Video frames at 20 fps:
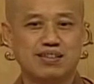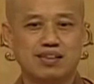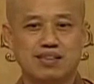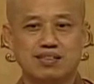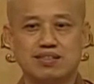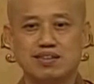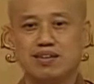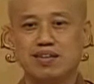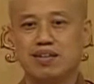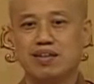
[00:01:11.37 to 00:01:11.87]
可
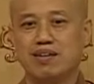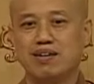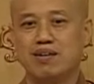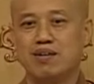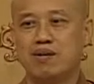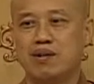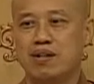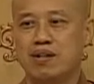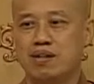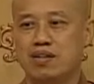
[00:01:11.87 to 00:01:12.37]
是呢，
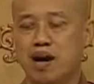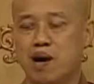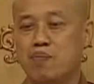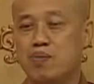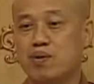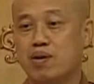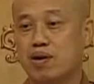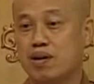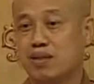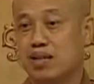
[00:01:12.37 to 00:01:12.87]
搞不
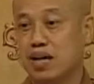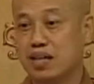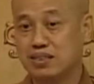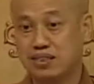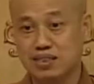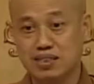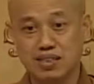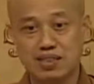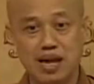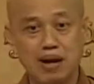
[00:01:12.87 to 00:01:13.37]
好他
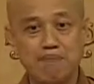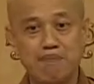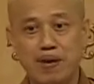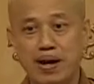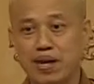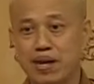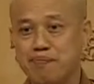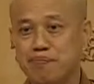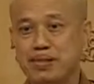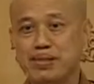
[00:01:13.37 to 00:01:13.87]
真的来
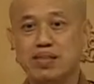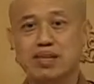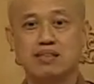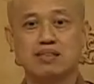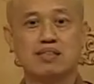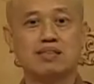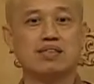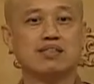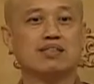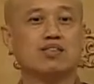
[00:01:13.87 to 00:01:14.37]
拜了，明天
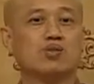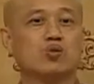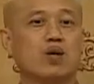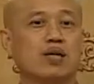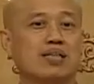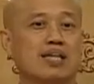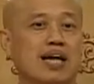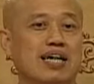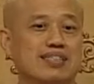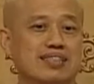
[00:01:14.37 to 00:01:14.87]
真的是
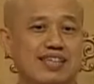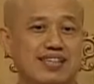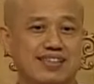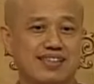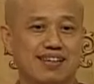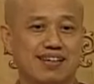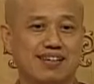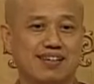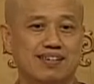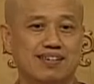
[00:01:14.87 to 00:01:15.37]
赚大钱
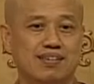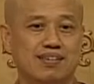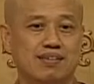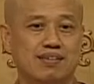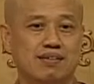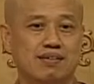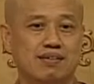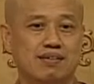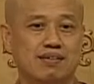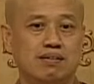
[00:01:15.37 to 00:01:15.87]
的
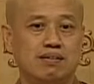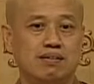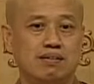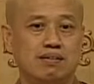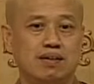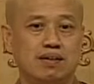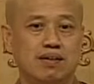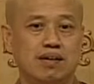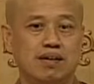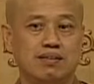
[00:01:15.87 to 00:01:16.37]

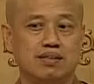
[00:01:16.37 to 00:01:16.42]
啊。